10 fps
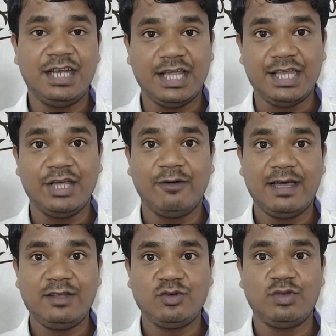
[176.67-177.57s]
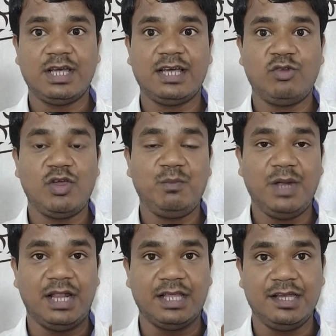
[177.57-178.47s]
नहीं गवाया जो देखा जाए तो एक
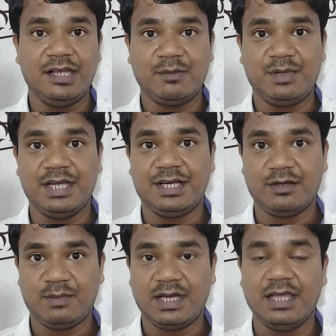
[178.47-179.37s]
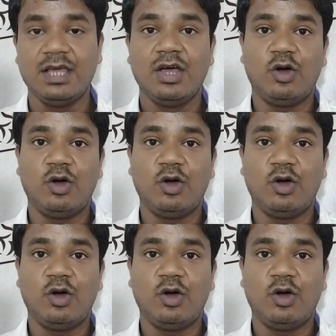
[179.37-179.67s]
बेहतरीन अपडेट है भाई